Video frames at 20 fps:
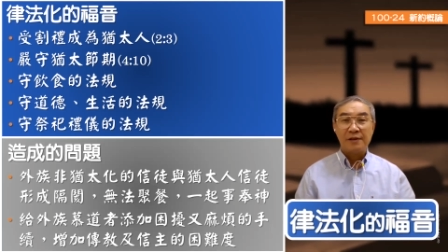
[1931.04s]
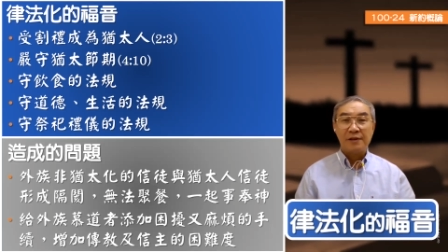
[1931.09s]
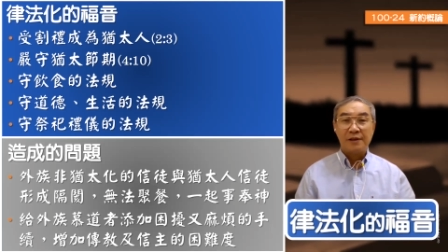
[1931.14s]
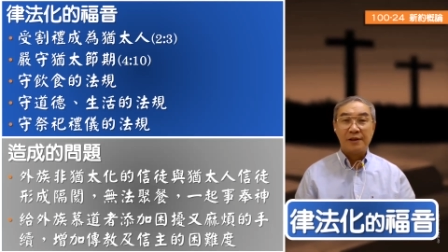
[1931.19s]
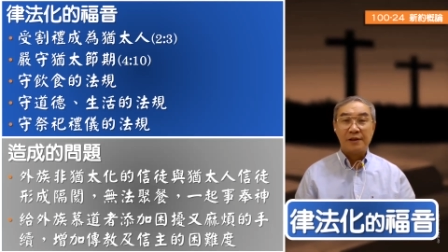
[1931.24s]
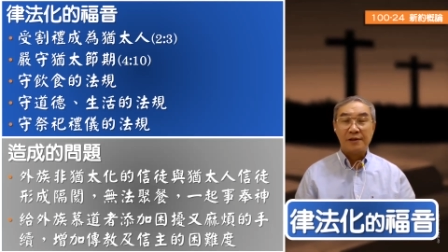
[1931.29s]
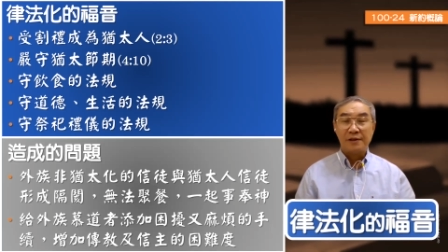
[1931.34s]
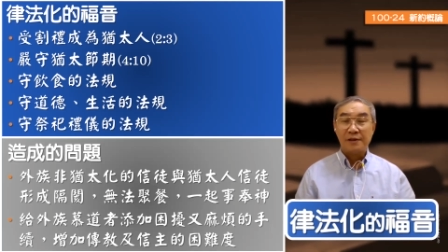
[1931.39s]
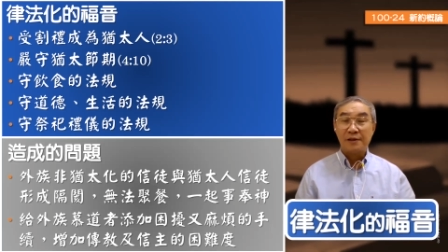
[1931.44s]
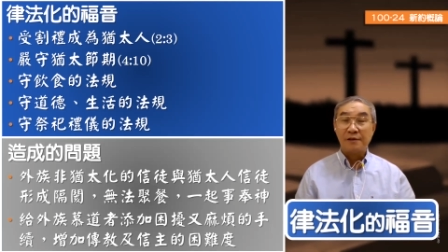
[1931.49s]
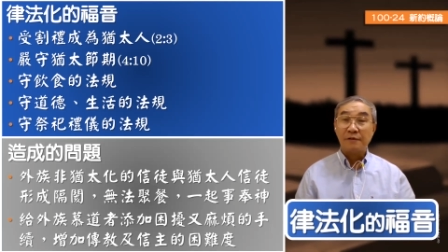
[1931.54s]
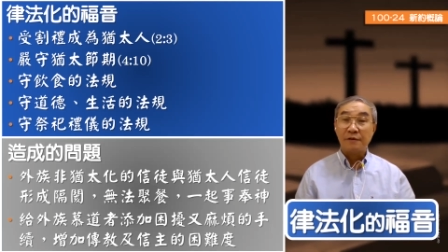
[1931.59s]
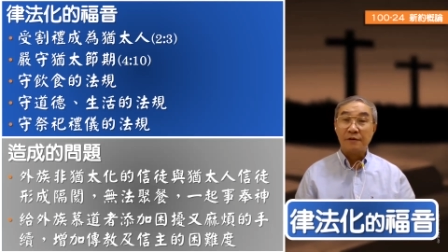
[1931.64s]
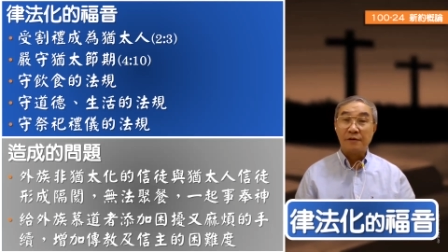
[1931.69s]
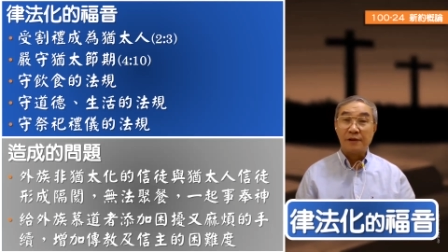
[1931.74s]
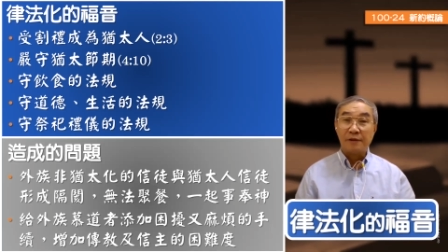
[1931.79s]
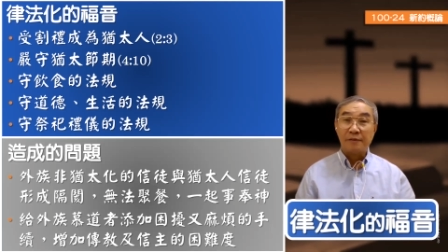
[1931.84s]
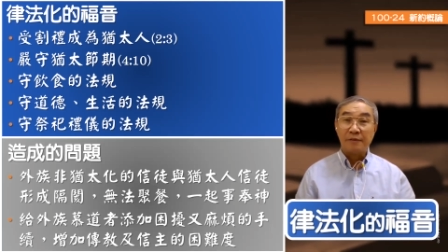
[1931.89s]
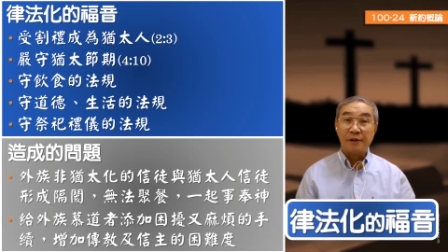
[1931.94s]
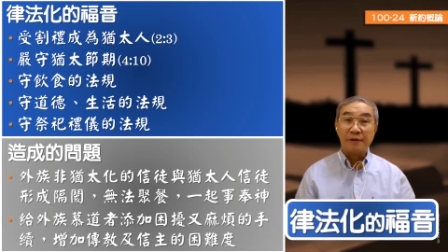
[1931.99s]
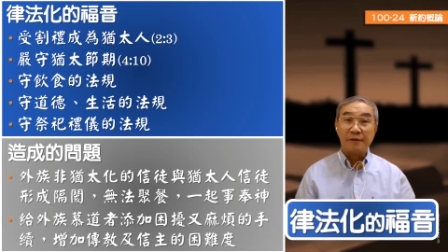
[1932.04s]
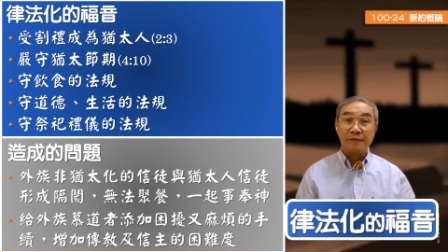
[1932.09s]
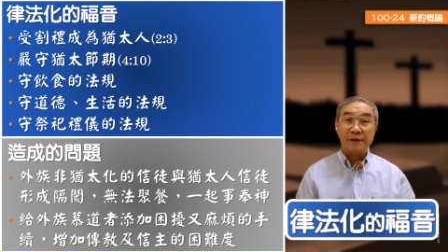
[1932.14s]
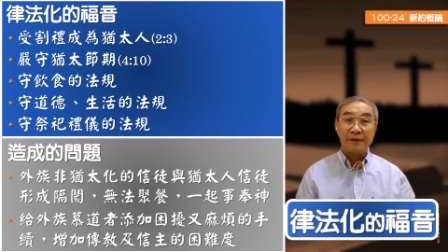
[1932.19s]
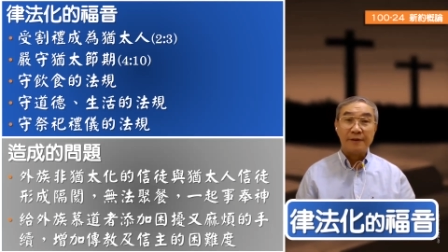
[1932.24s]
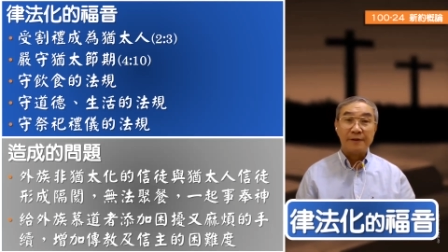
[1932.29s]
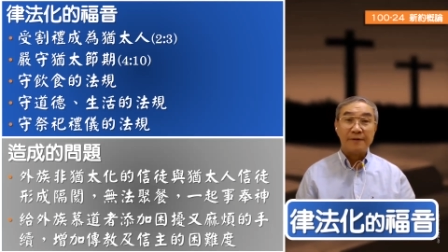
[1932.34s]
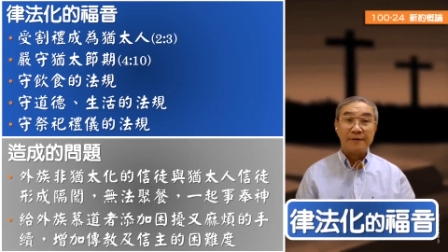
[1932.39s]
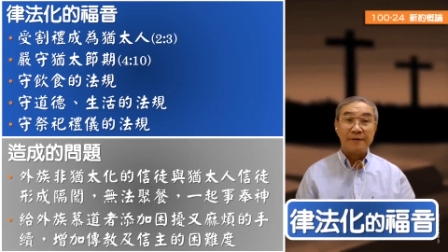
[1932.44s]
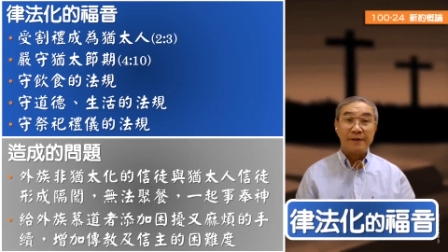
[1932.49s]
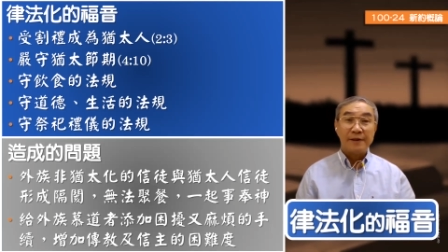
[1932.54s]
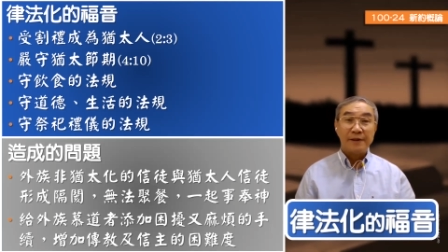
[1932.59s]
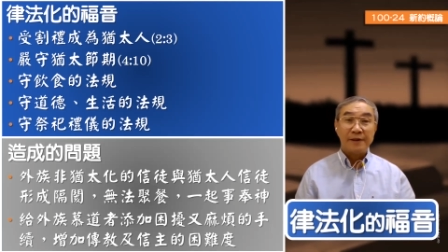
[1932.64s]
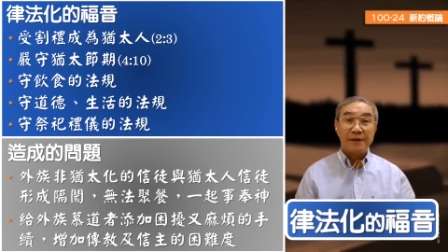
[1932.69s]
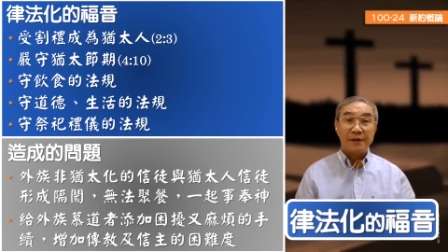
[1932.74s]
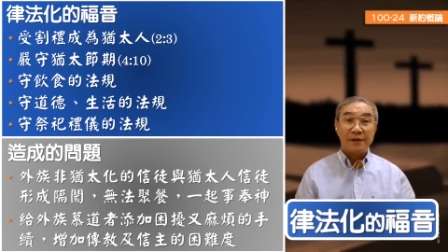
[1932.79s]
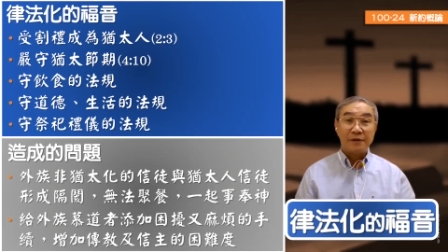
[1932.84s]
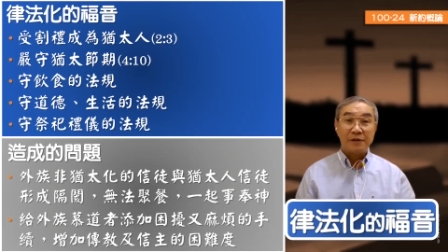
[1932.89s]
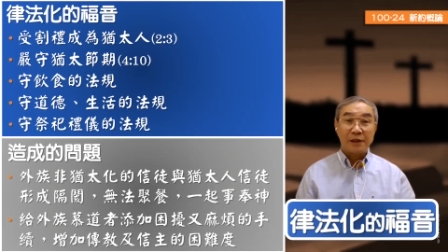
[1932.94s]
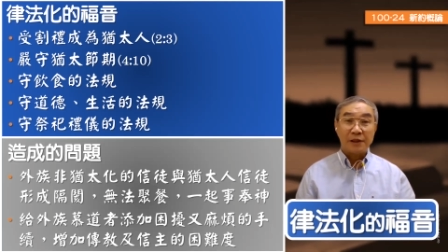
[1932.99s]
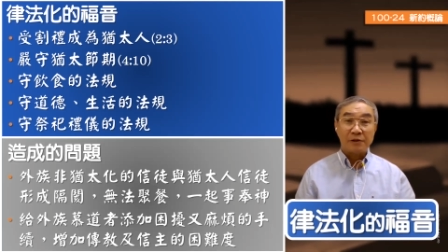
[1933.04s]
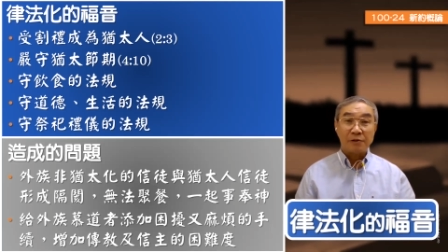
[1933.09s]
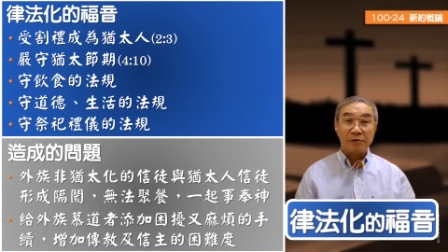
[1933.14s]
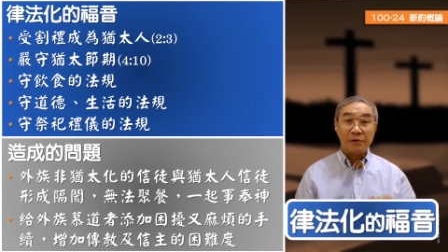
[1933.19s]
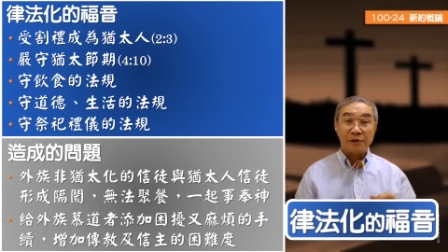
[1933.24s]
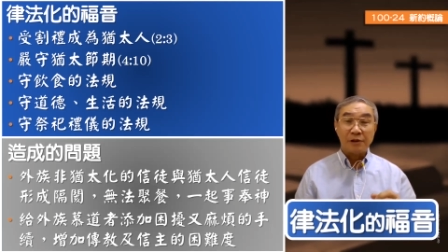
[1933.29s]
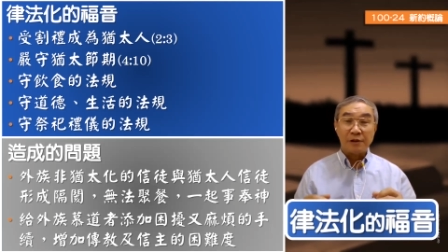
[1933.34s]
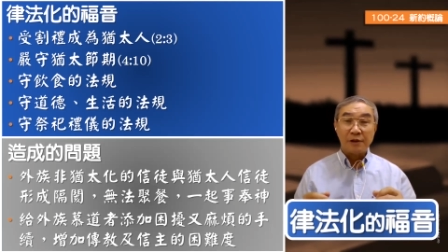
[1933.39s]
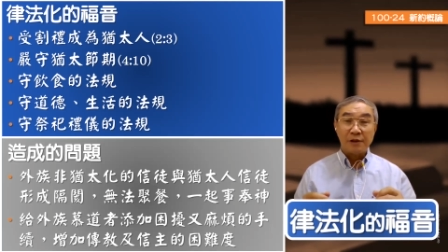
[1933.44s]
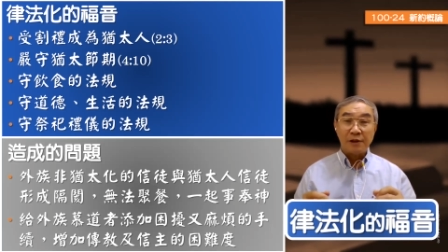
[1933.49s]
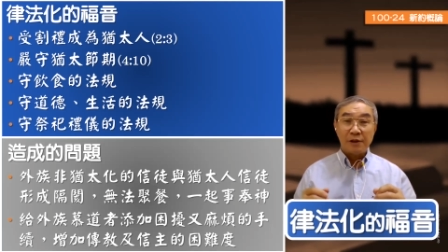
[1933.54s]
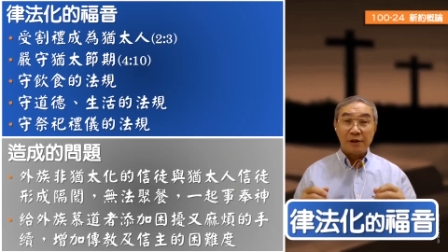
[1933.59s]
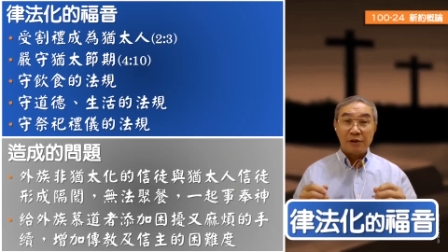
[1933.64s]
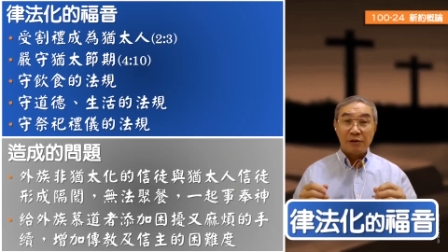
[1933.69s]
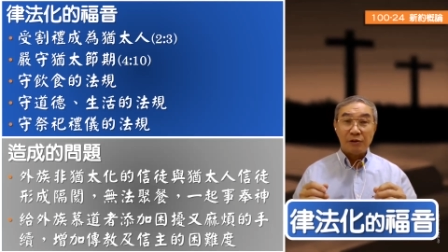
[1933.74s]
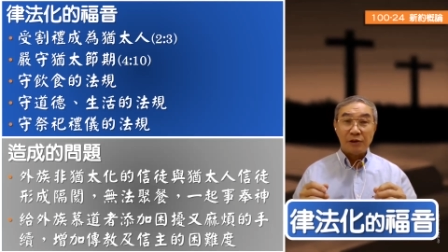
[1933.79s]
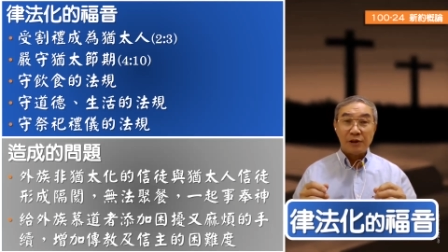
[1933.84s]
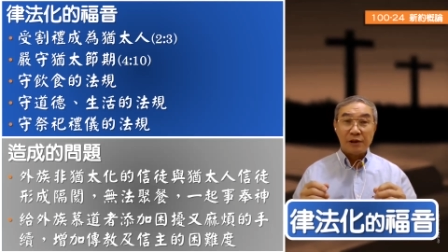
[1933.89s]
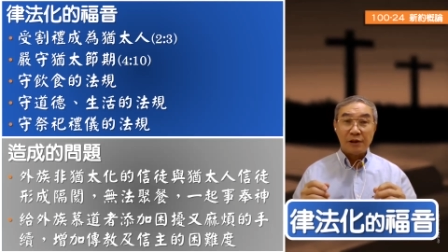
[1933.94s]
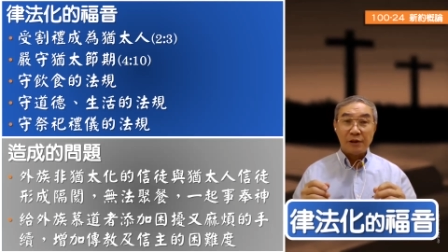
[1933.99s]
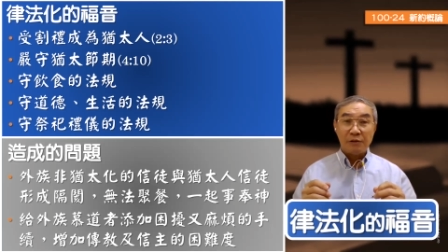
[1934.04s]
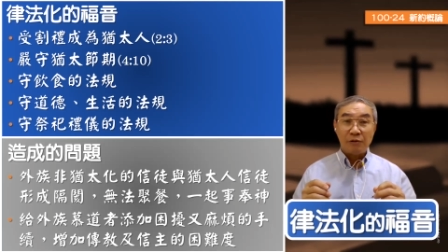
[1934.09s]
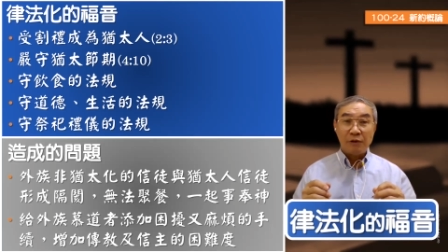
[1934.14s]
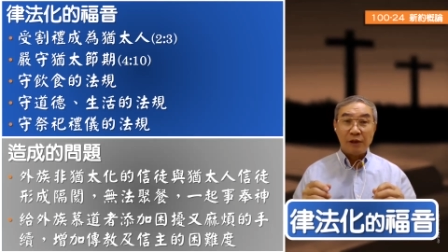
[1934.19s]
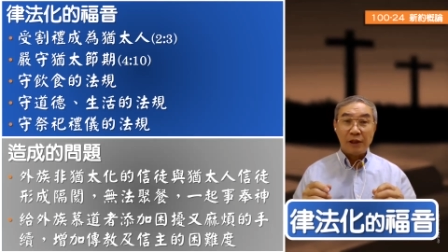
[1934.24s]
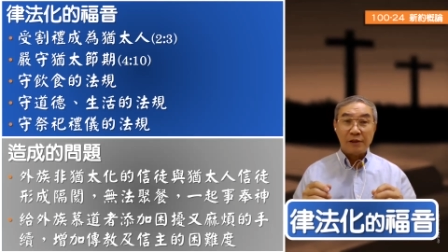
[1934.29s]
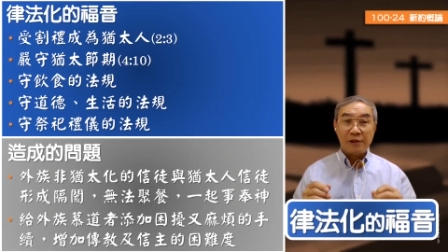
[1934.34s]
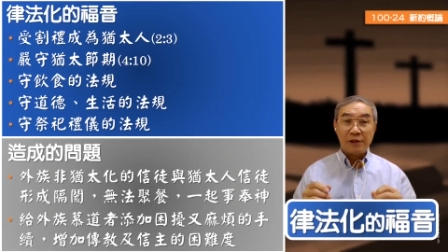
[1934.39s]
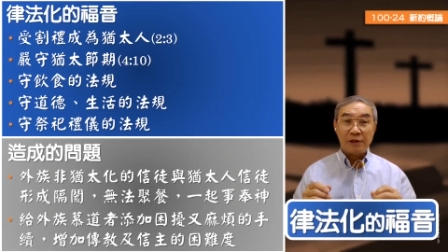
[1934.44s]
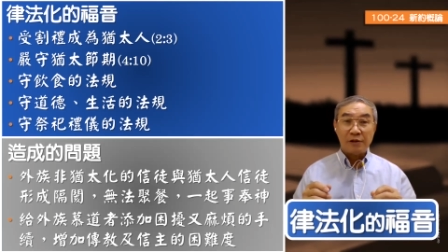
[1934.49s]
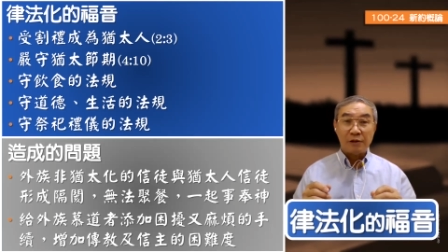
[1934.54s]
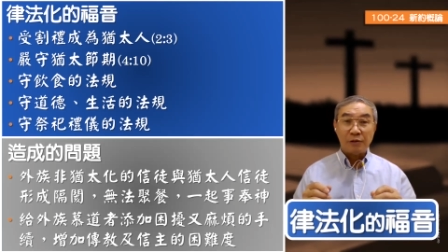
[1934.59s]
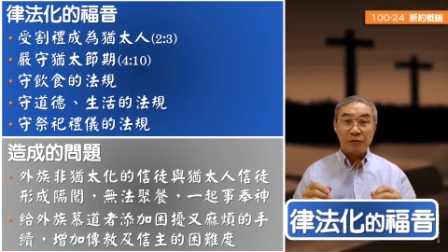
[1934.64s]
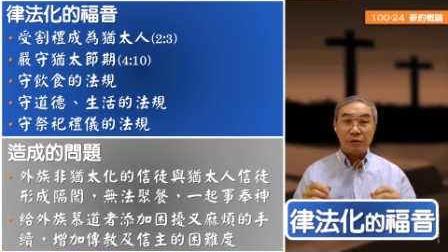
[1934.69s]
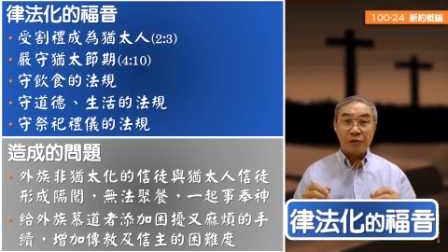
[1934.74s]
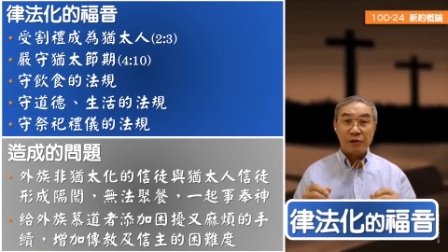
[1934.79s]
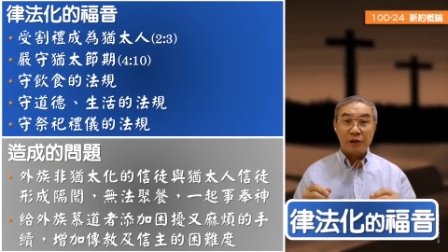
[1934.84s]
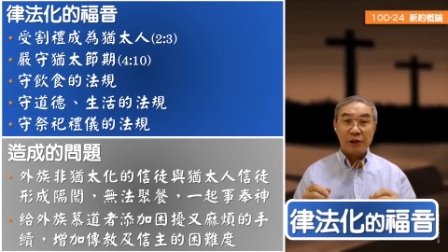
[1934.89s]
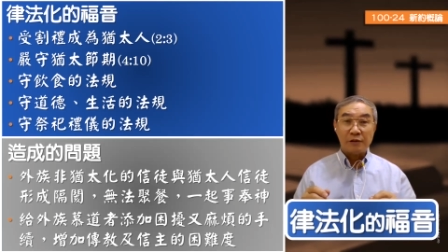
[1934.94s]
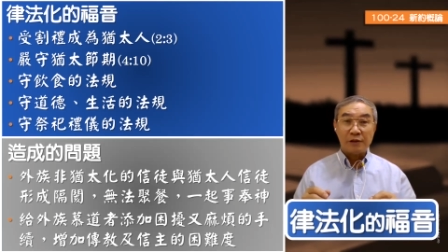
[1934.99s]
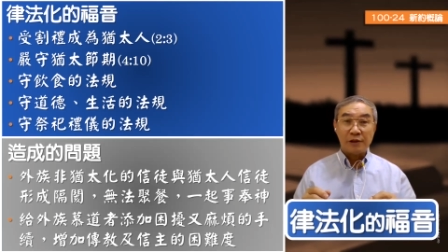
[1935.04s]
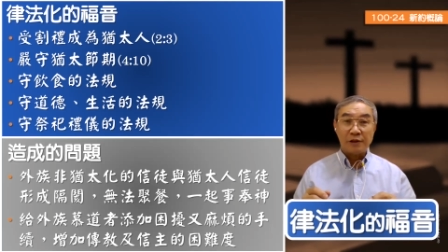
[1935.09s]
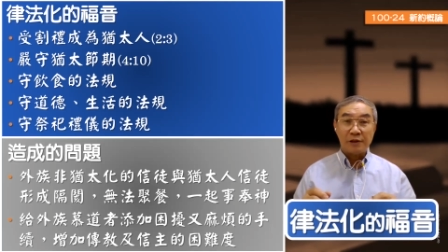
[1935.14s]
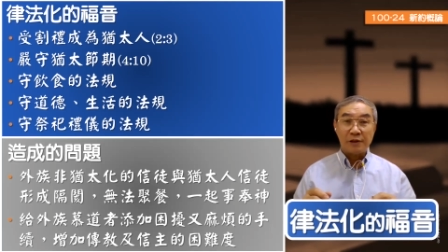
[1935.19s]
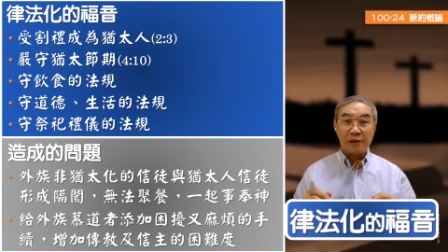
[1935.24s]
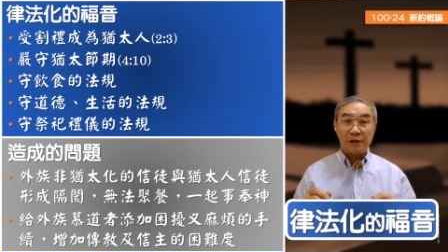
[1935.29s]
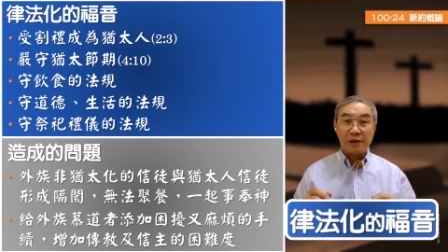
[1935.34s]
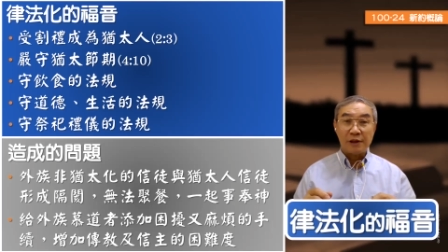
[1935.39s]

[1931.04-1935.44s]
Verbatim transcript: 啊侍奉神嘛，对不对？啊，那同时对这个外教的慕道者呢，